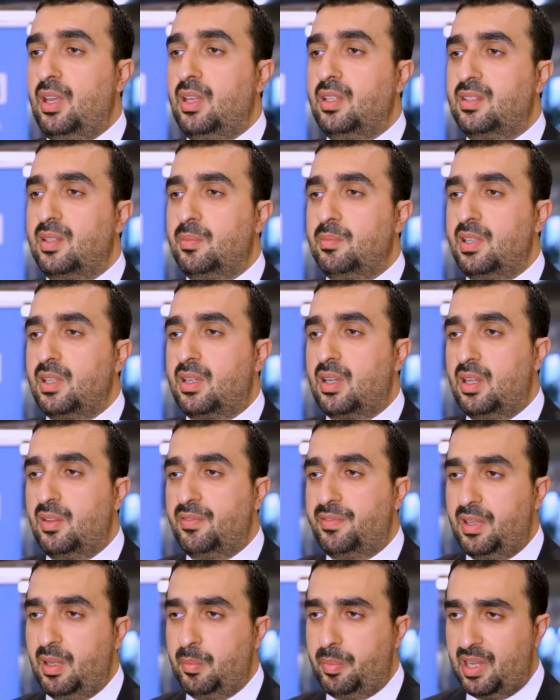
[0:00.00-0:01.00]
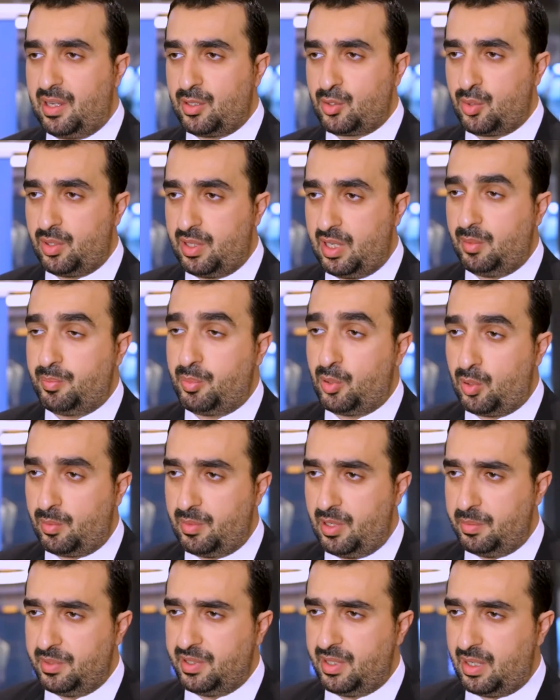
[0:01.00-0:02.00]
eğitimli, kalifiye personel
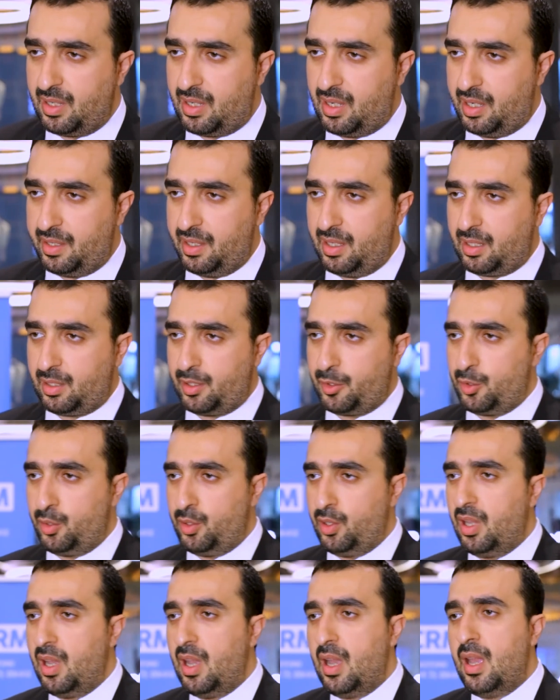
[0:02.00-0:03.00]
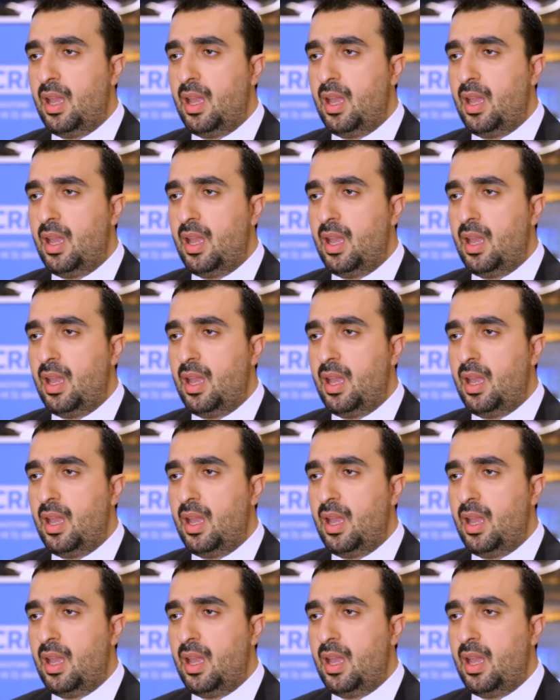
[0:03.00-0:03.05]
probleminden kaynaklanıyor.